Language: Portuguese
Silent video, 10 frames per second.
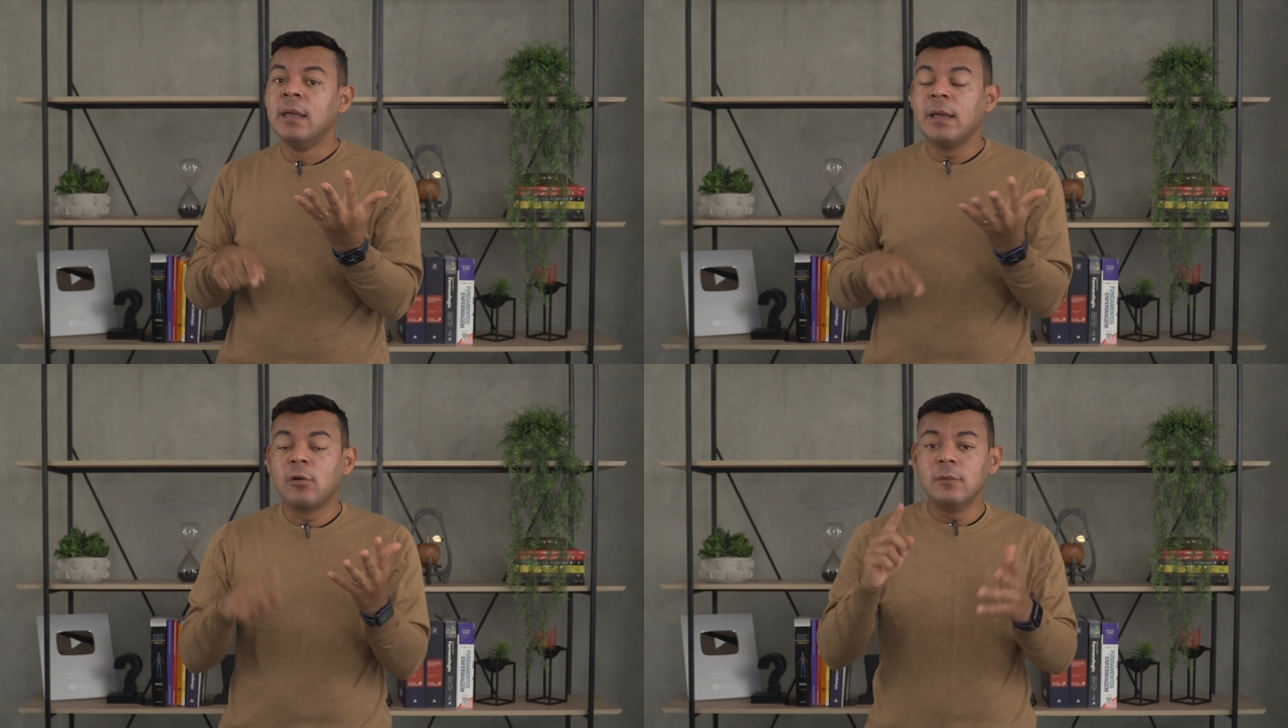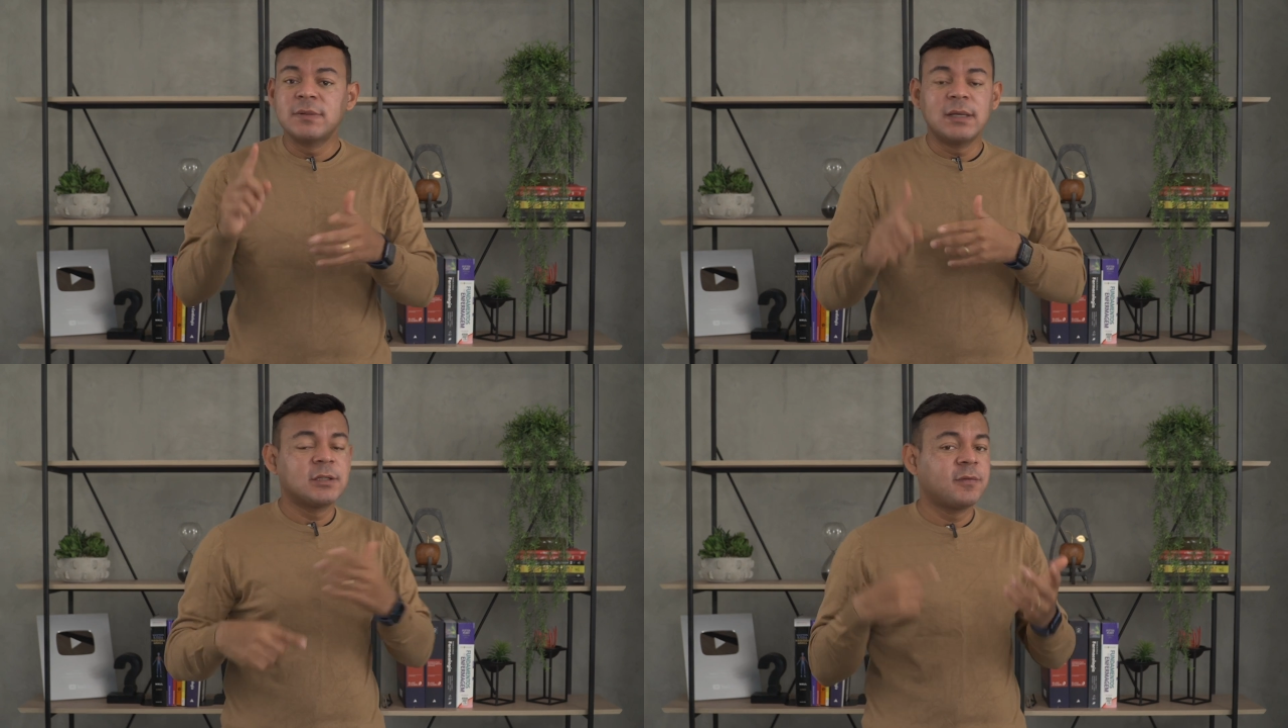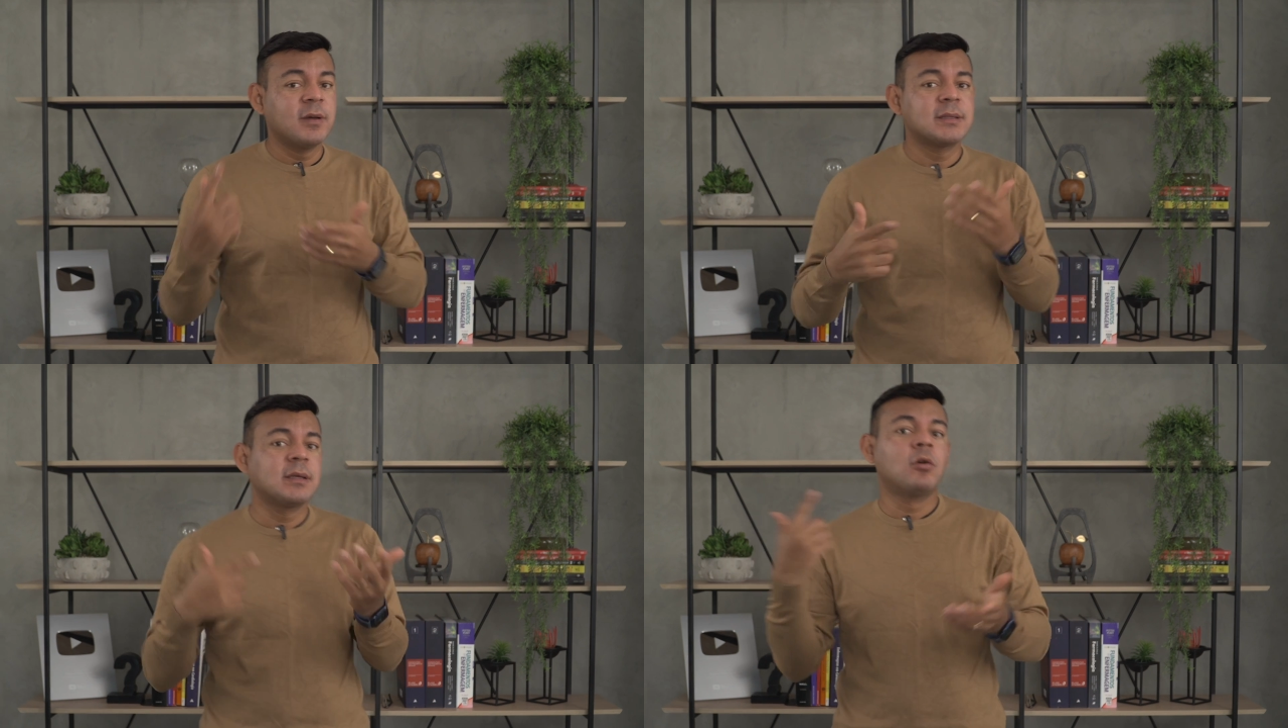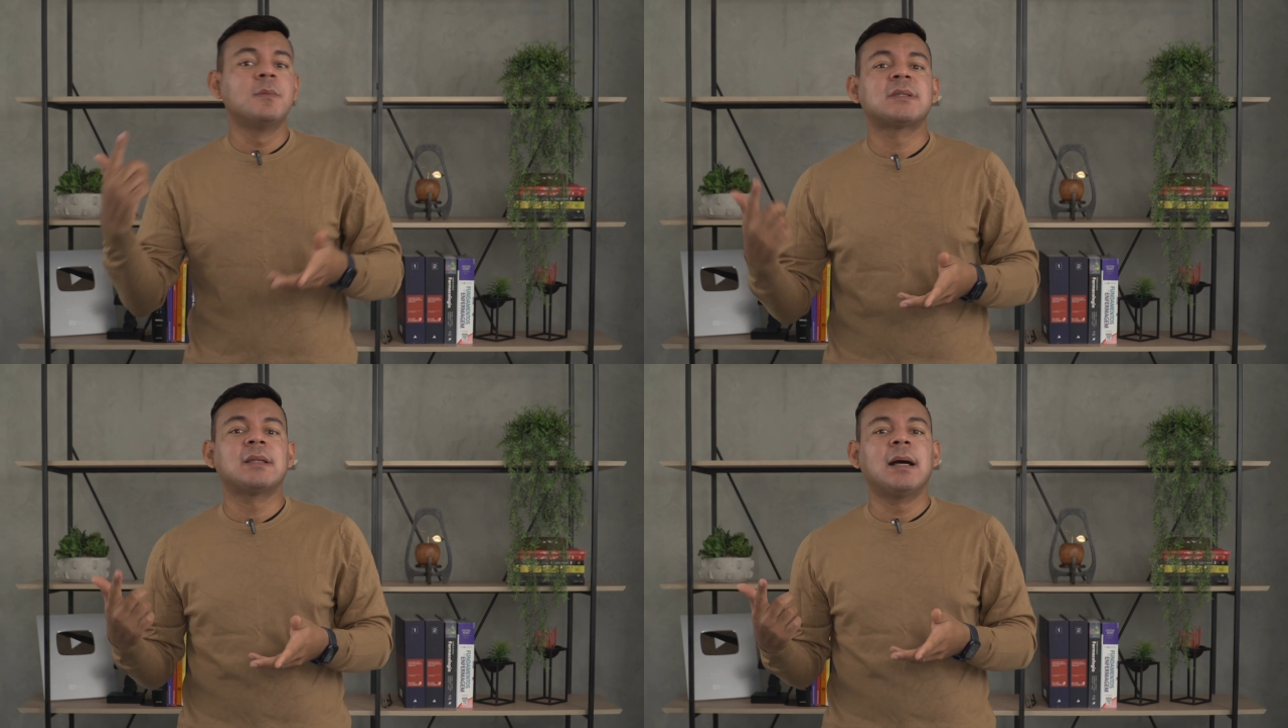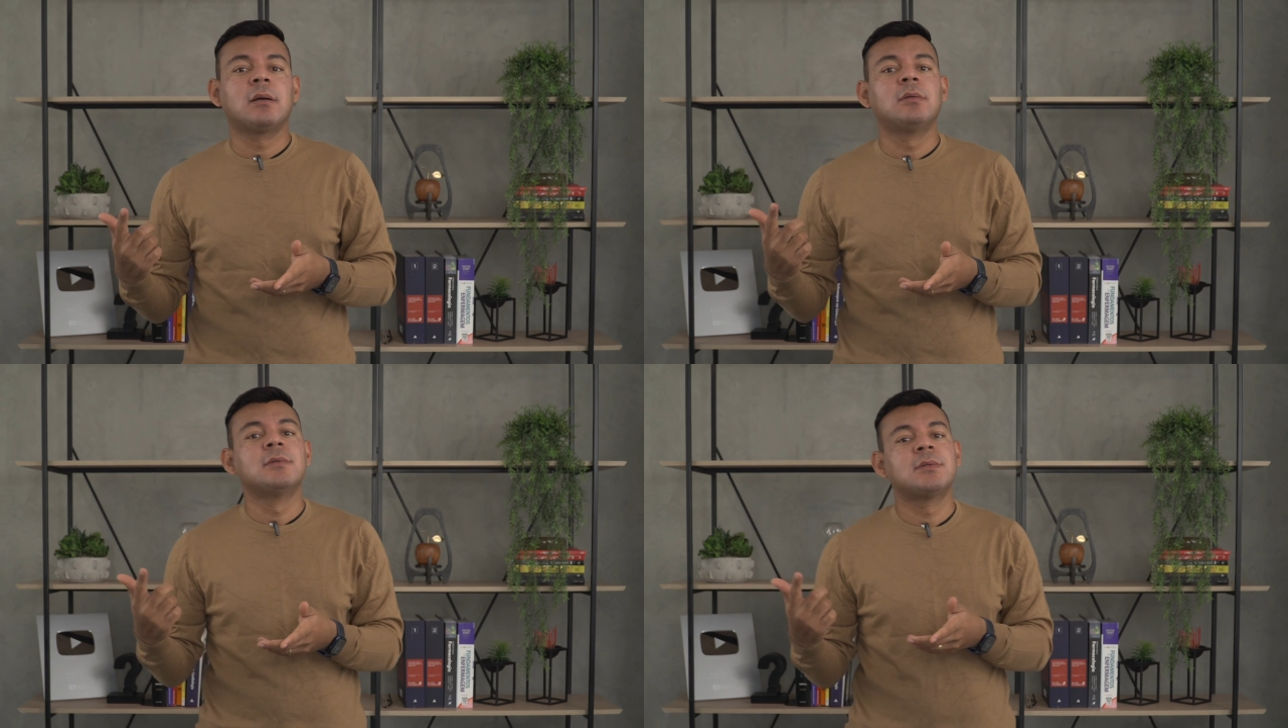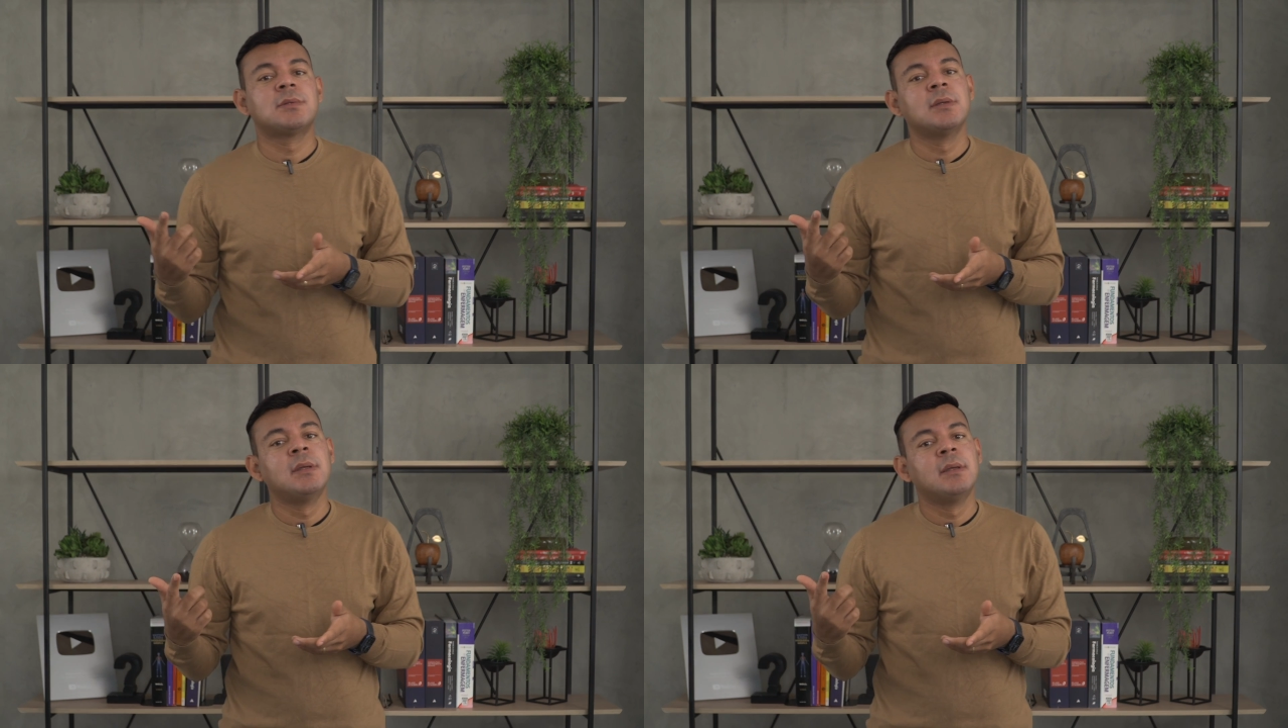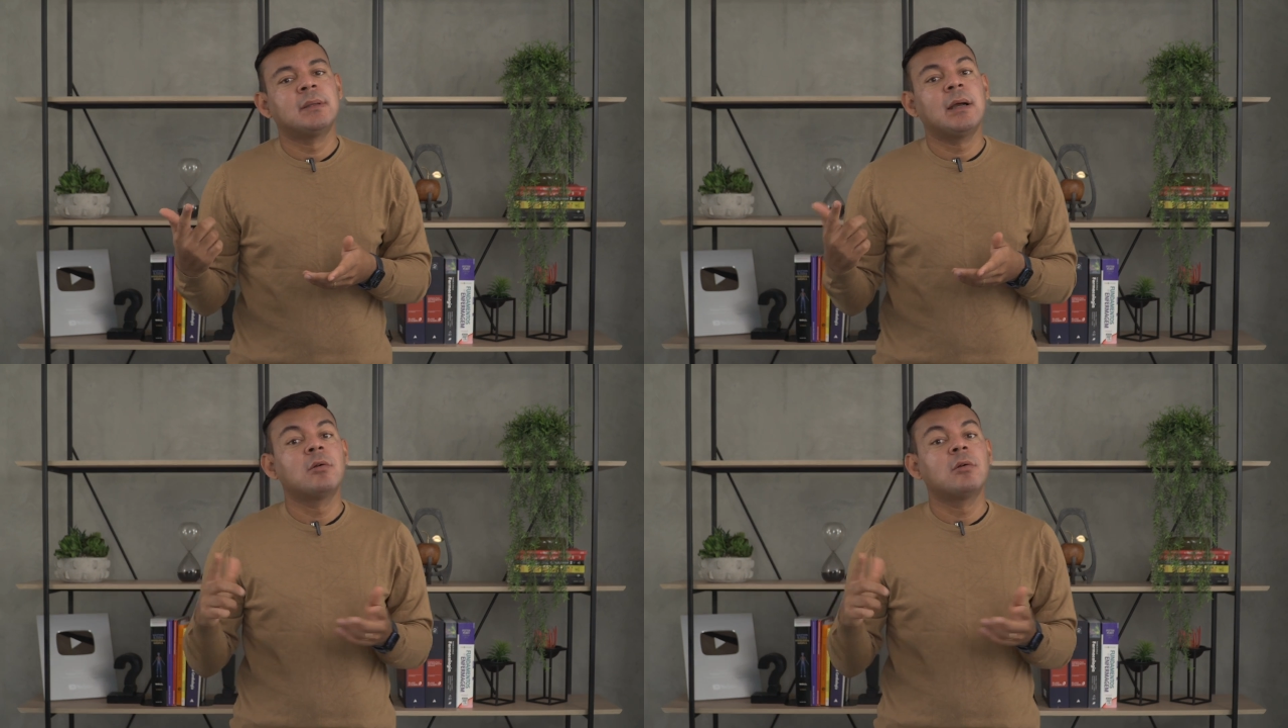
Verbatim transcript: E como se eles fossem obstáculos, tá?